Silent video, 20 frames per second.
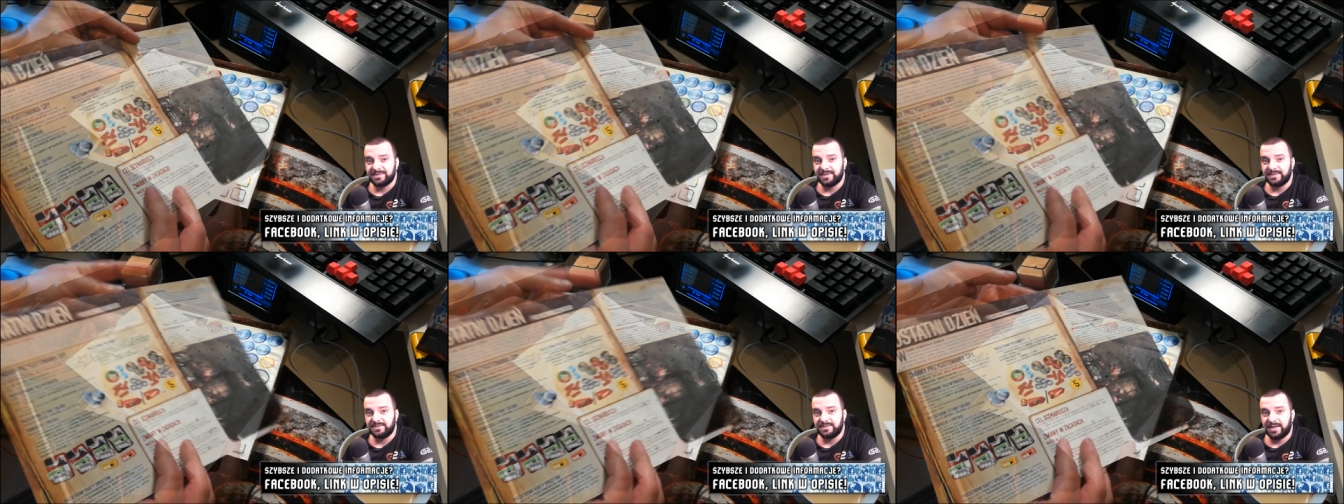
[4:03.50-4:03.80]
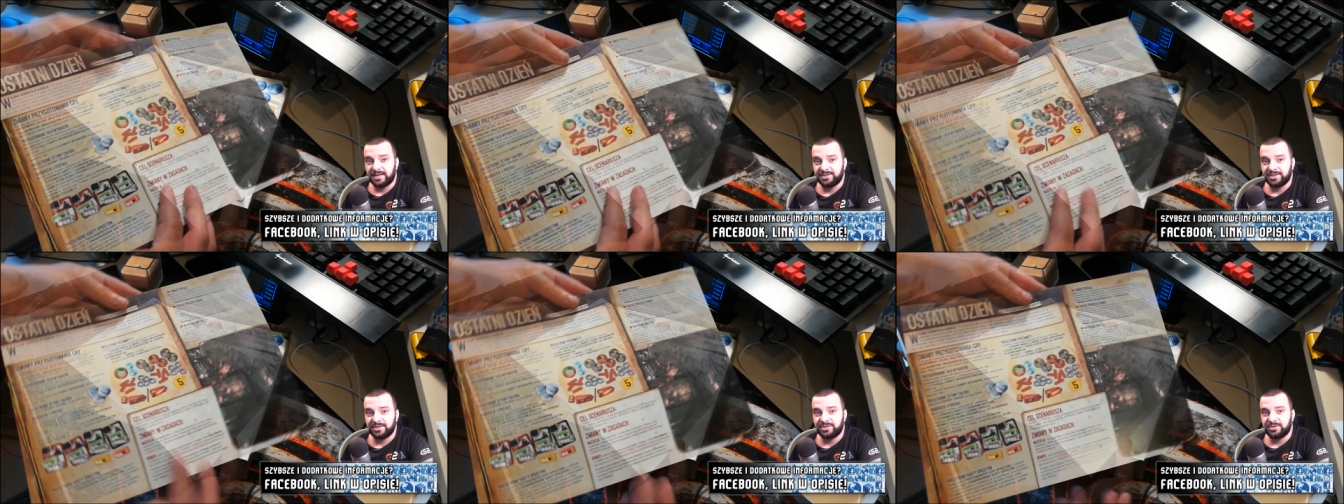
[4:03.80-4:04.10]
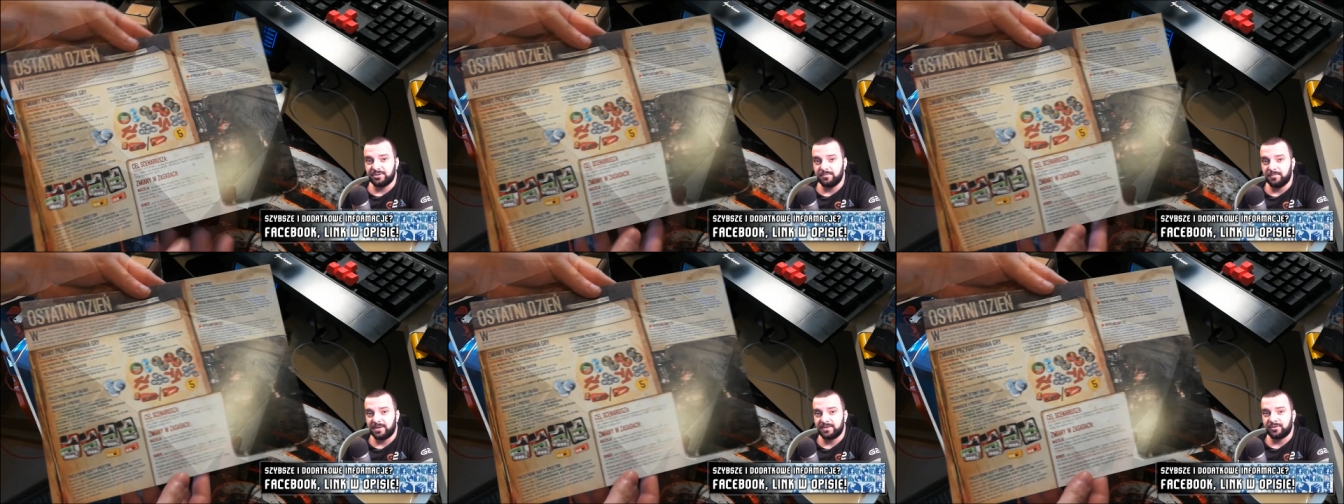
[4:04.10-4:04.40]
zaznaczać,
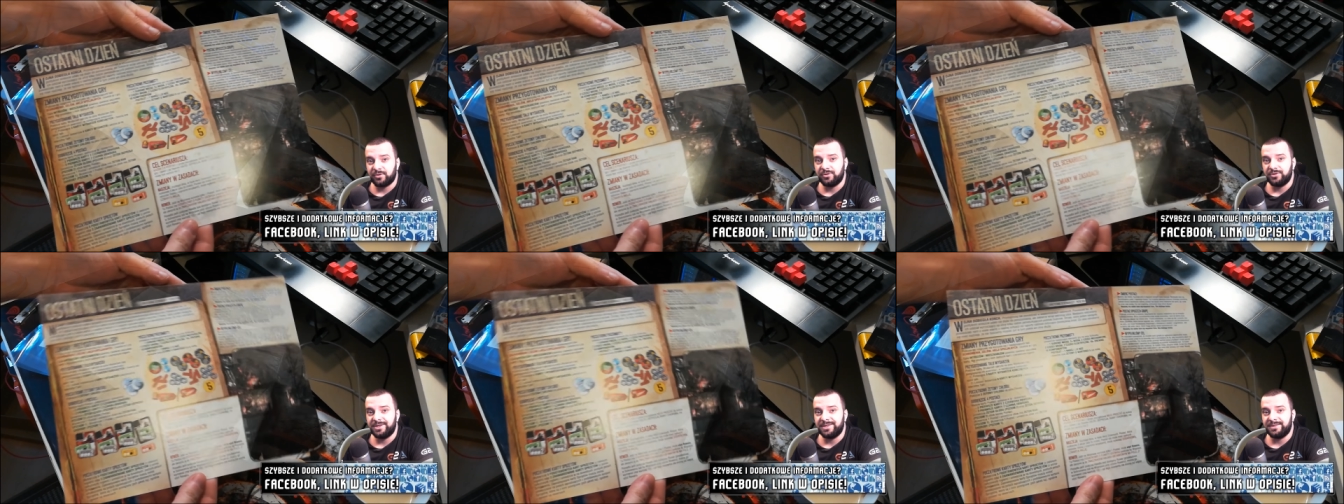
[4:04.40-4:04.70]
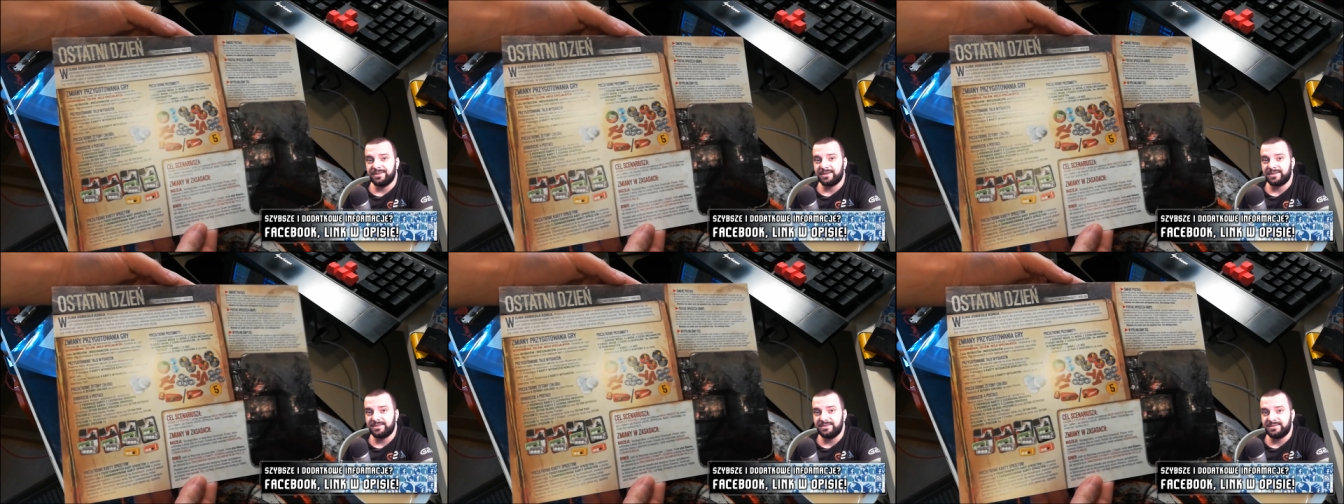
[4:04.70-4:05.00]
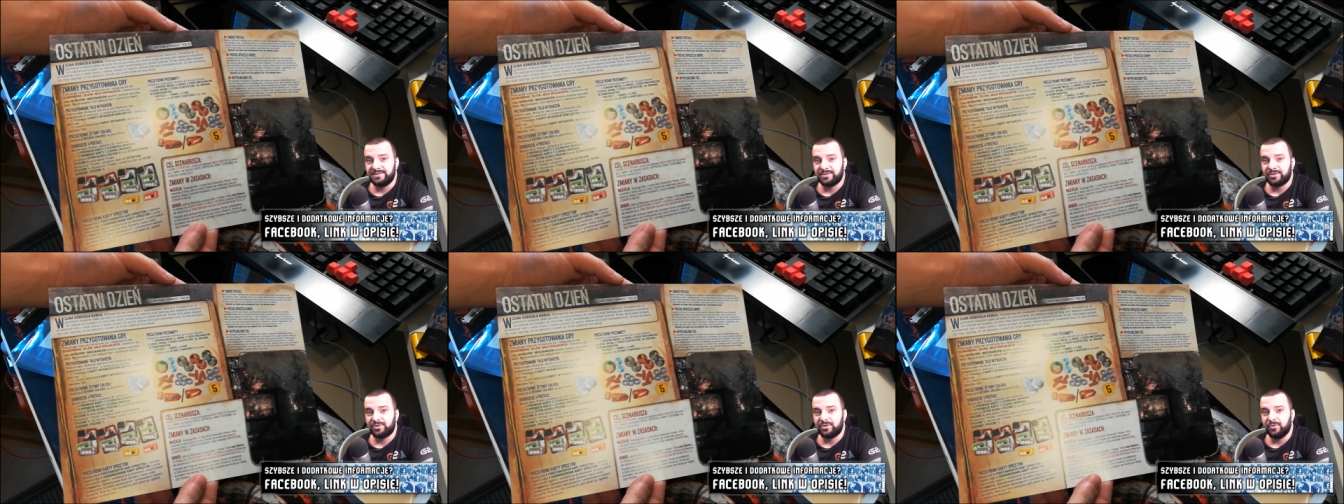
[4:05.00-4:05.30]
ma to jednak
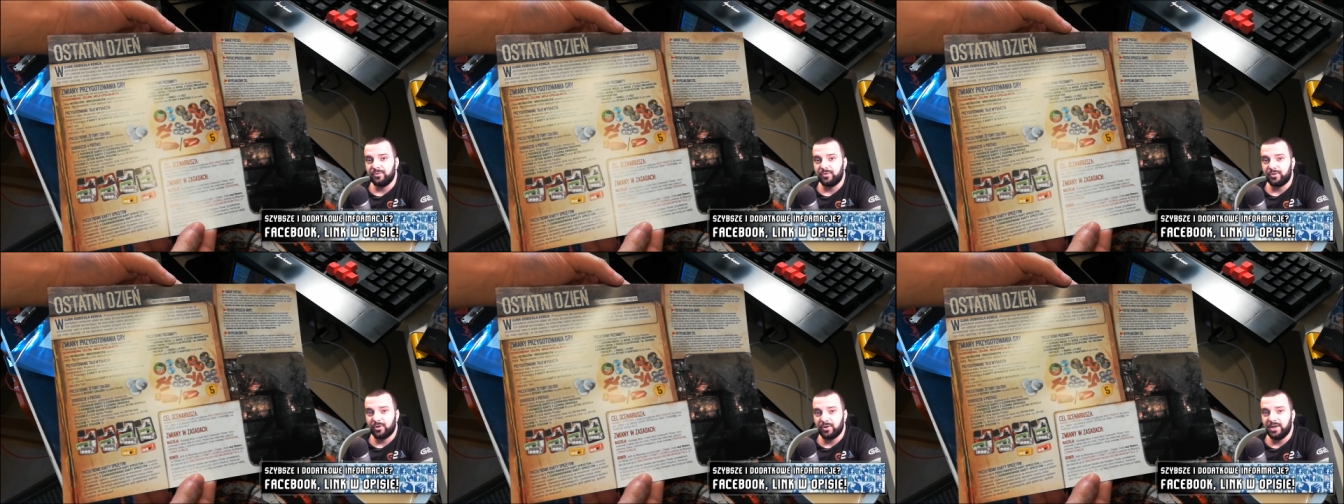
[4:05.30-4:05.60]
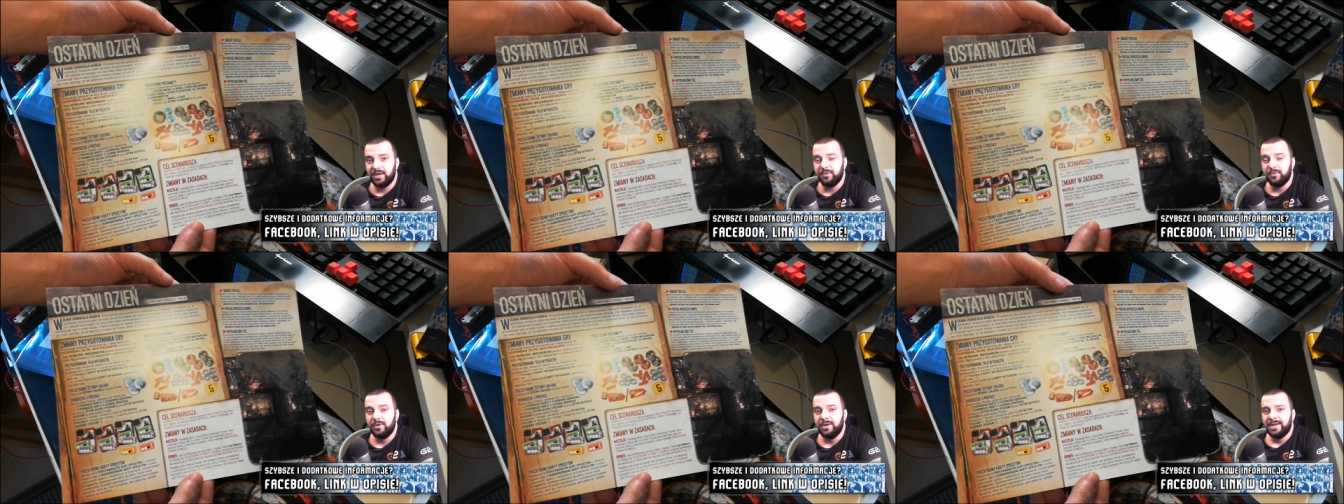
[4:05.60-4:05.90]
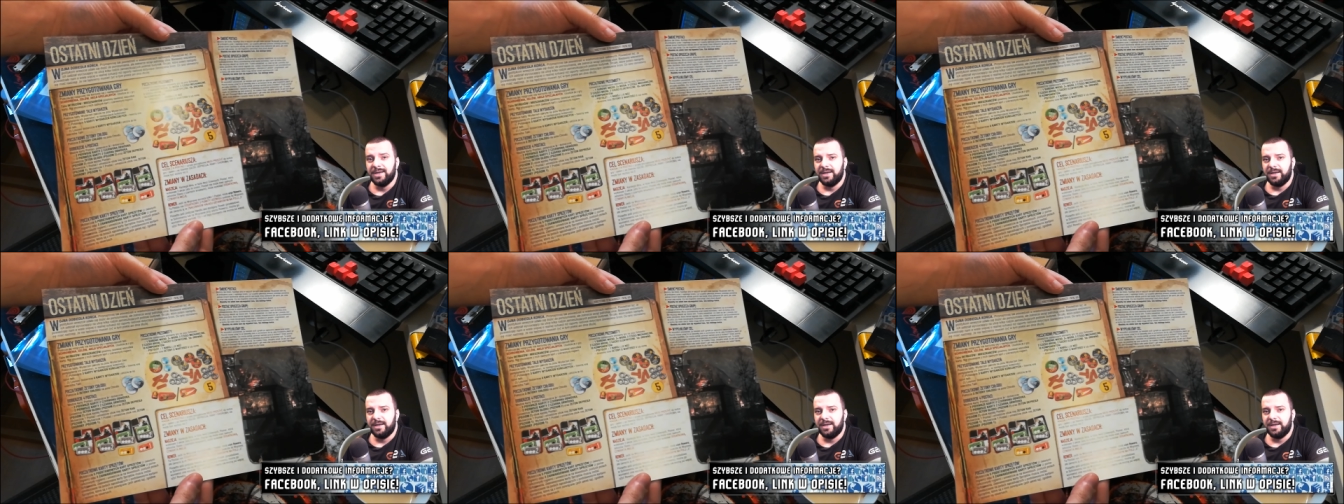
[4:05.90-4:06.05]
istotną rolę